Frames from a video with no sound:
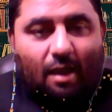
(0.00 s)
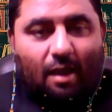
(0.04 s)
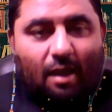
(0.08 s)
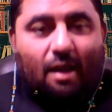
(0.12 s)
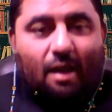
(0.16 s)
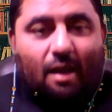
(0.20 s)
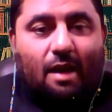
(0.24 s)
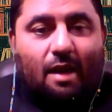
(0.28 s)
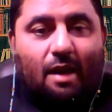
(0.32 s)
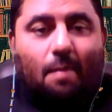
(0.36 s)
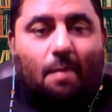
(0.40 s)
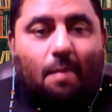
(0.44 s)

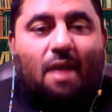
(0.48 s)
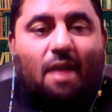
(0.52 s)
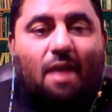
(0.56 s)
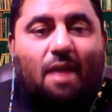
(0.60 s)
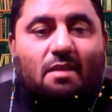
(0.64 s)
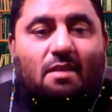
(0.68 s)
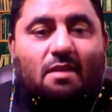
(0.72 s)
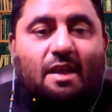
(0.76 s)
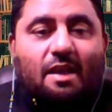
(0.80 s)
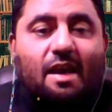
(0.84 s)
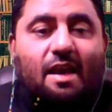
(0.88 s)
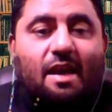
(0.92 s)
नमाज
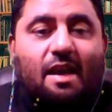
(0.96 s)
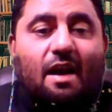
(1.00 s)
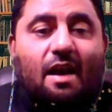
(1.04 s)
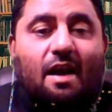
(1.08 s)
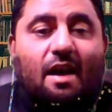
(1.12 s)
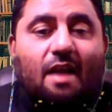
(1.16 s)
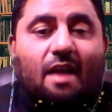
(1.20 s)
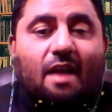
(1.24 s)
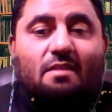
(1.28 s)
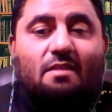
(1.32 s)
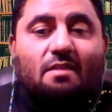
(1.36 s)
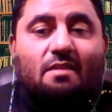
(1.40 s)
की यह खास
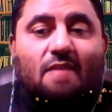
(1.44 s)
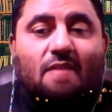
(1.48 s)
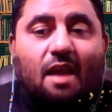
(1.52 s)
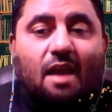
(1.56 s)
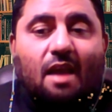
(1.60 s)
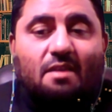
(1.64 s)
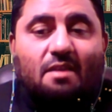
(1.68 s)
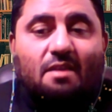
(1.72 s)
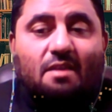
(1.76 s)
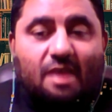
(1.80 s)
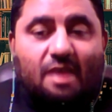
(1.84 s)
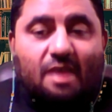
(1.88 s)

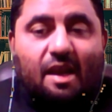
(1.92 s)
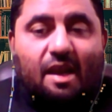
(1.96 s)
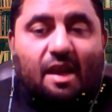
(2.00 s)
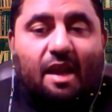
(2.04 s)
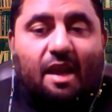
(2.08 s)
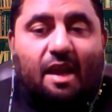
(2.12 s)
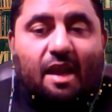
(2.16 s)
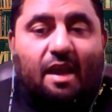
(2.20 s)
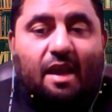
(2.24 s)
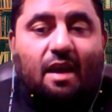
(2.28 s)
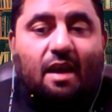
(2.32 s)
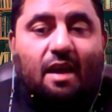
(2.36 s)
तासीर है कि
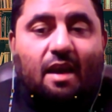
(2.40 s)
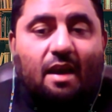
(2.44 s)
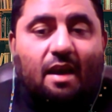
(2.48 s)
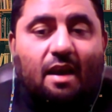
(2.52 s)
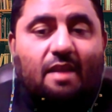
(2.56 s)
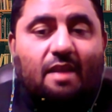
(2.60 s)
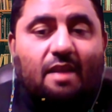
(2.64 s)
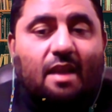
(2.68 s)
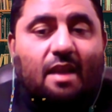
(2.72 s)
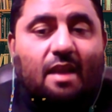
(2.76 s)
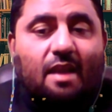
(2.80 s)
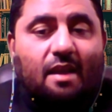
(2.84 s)
अगर अल्लाह
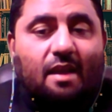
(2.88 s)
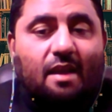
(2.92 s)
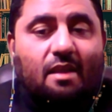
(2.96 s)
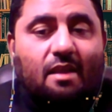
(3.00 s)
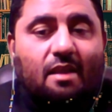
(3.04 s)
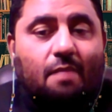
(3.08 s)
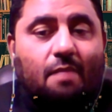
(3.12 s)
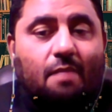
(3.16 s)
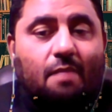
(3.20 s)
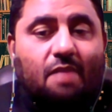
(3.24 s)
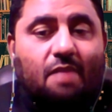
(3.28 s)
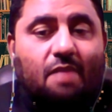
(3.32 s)
ताला की
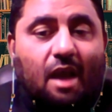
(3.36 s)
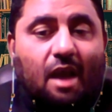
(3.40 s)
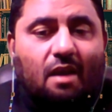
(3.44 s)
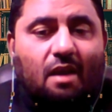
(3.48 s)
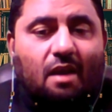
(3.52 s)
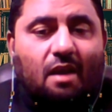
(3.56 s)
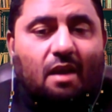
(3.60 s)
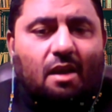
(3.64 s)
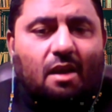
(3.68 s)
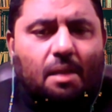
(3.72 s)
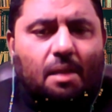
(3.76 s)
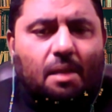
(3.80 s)
तरफ ध्यान
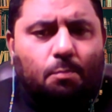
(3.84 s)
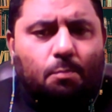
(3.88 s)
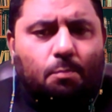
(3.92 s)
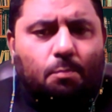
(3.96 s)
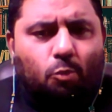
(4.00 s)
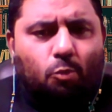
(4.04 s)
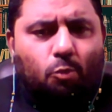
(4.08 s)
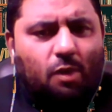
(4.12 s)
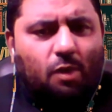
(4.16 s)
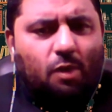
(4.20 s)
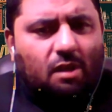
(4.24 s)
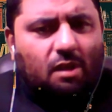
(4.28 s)
करके
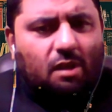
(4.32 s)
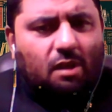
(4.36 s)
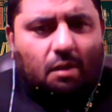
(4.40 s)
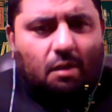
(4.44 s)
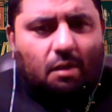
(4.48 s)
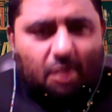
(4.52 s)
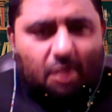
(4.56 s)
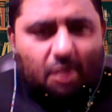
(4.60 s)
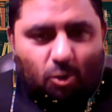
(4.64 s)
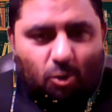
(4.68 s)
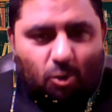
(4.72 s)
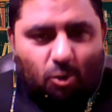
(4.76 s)
पूरी
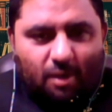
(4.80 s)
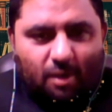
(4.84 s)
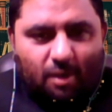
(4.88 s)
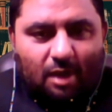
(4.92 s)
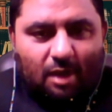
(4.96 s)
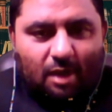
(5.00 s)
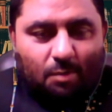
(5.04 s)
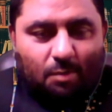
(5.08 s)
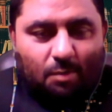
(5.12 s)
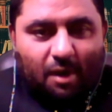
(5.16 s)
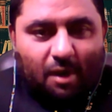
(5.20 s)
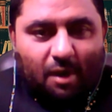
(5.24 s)
तवज्जो के साथ
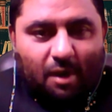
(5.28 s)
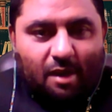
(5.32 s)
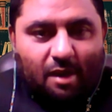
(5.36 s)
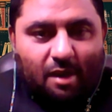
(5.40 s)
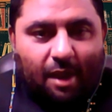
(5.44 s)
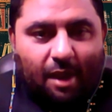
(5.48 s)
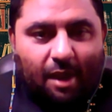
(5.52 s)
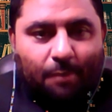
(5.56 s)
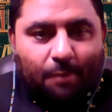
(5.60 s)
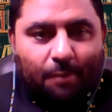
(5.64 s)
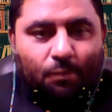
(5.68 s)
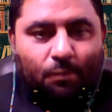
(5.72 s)
पढ़ी जाए
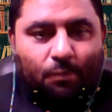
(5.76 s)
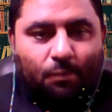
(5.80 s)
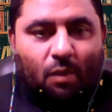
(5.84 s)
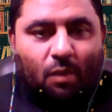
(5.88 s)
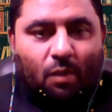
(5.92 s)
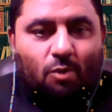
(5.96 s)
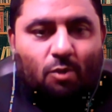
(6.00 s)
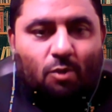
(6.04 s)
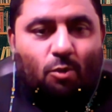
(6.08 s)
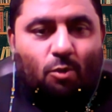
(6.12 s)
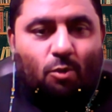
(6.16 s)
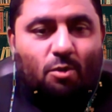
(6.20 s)

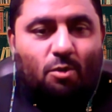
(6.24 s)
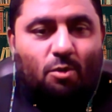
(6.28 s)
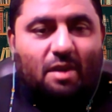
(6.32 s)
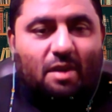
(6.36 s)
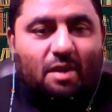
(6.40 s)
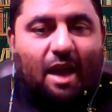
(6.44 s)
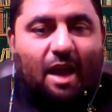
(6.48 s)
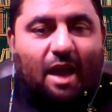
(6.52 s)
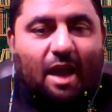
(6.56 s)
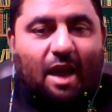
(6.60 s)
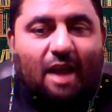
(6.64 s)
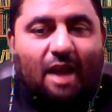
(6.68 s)
तो उससे
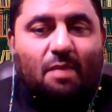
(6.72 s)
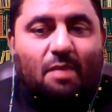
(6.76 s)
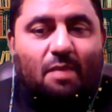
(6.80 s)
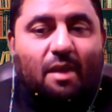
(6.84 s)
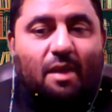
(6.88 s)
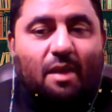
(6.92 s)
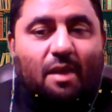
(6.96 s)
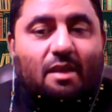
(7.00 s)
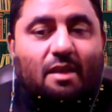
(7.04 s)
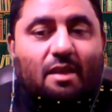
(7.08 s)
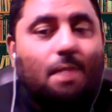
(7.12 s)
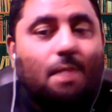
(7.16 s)
आदमी का
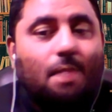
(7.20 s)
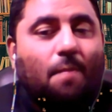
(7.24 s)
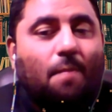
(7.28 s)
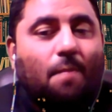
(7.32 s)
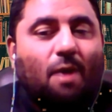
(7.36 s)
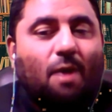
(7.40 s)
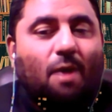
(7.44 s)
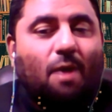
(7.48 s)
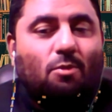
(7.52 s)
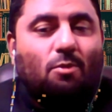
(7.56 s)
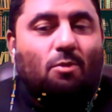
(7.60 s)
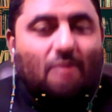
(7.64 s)
दिल
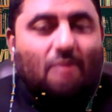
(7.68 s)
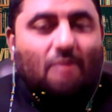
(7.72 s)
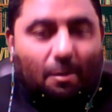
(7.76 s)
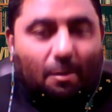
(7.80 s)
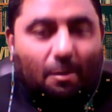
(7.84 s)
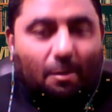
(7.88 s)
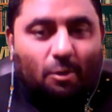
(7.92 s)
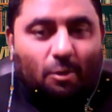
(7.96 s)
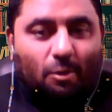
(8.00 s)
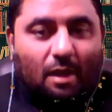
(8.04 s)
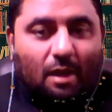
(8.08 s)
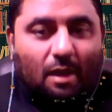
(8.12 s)
पाको साफ हो
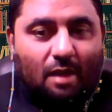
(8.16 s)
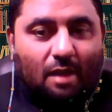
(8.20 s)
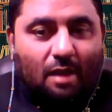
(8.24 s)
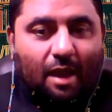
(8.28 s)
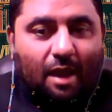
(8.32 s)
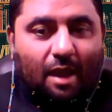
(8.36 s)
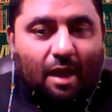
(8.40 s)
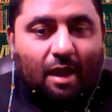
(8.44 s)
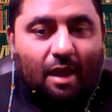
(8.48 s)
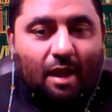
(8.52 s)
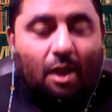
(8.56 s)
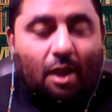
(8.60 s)
जाता है
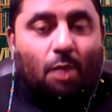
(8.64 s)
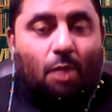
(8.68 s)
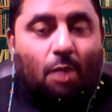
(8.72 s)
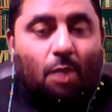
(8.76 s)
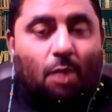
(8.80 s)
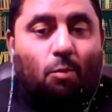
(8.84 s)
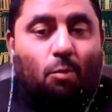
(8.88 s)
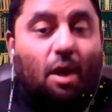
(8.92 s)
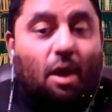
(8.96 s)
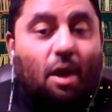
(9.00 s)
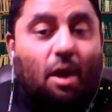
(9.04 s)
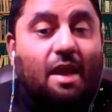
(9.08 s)

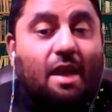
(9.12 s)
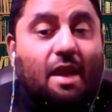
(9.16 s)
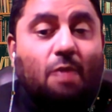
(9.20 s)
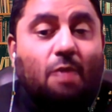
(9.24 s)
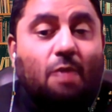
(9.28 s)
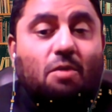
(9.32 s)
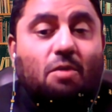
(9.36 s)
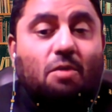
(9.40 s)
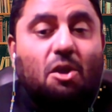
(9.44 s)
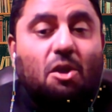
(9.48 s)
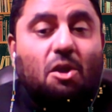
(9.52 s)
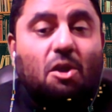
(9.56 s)
बुराइयां
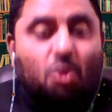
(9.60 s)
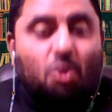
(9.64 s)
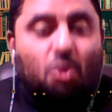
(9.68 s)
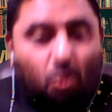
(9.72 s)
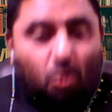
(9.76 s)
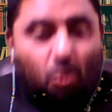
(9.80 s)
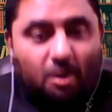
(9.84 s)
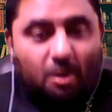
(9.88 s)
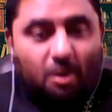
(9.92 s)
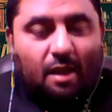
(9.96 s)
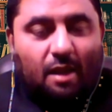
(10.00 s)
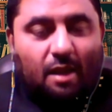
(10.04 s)
उससे छूट
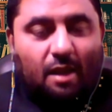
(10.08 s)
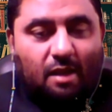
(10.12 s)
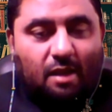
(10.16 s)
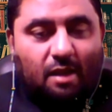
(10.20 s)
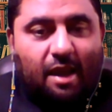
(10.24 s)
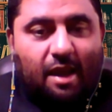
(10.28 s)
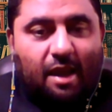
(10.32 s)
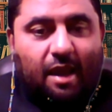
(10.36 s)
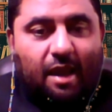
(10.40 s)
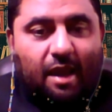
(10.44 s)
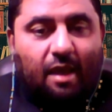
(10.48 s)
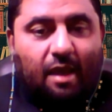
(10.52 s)
जाती
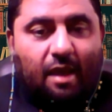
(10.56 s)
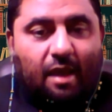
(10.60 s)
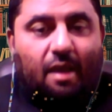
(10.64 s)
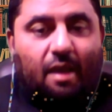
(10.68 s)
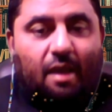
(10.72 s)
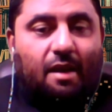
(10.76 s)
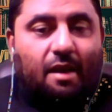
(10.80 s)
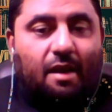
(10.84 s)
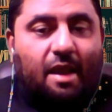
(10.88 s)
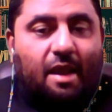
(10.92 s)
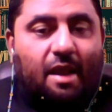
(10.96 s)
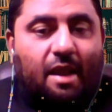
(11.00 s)
हैं
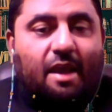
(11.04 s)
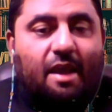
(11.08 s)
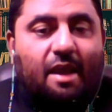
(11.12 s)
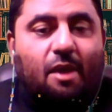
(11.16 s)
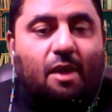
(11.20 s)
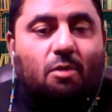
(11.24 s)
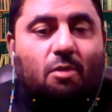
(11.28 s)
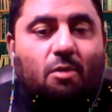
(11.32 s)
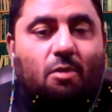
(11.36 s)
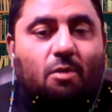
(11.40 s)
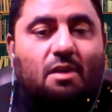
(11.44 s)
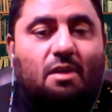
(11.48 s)
नेकी और
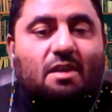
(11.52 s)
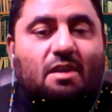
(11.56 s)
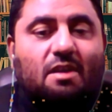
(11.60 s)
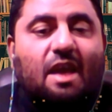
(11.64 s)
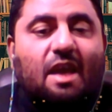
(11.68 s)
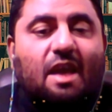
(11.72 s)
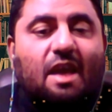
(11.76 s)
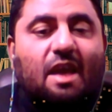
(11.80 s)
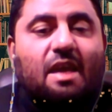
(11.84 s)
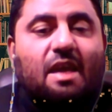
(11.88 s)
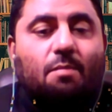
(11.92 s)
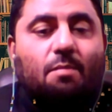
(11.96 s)
सच्चाई
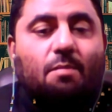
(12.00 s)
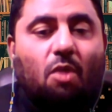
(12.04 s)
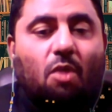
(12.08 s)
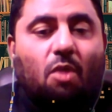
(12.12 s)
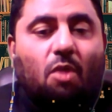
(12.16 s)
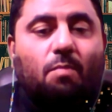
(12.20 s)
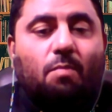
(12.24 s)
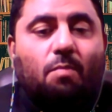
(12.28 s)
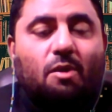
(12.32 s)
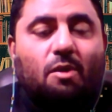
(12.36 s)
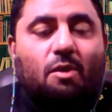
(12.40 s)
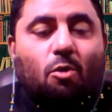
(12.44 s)
की
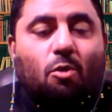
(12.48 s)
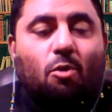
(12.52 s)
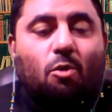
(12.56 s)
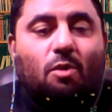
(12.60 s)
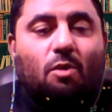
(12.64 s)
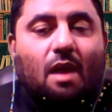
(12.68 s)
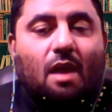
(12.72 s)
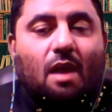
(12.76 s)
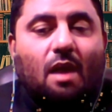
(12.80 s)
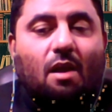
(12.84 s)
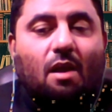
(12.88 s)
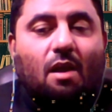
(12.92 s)
मोहब्बत और खुदा
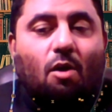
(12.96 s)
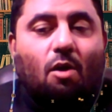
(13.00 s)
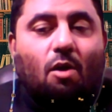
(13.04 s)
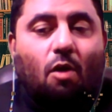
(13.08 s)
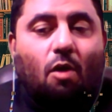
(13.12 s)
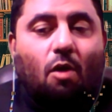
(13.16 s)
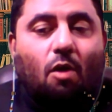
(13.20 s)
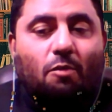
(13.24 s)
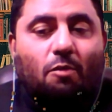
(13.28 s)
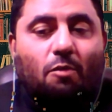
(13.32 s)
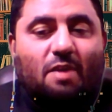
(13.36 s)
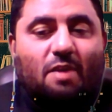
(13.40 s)
का
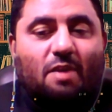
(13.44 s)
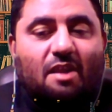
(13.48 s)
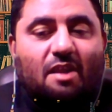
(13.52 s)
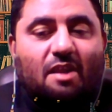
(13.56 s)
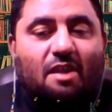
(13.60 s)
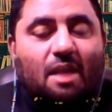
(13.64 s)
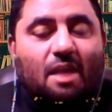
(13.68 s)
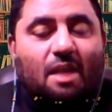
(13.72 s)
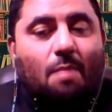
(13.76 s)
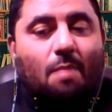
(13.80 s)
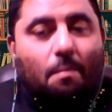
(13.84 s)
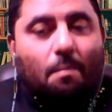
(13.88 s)
खौफ उसके दिल
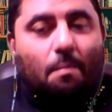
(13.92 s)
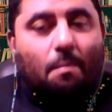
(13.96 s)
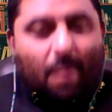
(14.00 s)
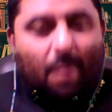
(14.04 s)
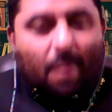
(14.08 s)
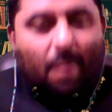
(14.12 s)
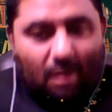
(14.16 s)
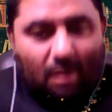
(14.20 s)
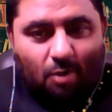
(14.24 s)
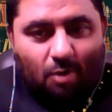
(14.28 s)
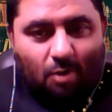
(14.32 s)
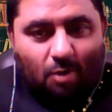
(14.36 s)
में पैदा
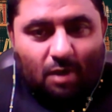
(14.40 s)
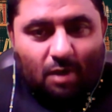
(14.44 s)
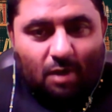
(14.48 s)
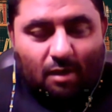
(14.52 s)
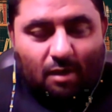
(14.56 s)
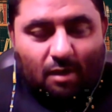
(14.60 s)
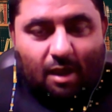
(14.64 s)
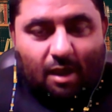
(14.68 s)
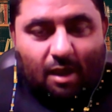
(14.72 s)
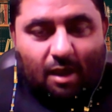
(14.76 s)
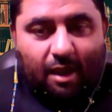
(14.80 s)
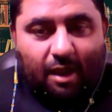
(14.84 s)
हो जाता
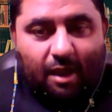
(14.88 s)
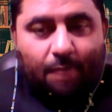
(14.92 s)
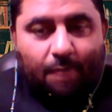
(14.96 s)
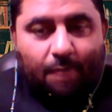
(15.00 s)
है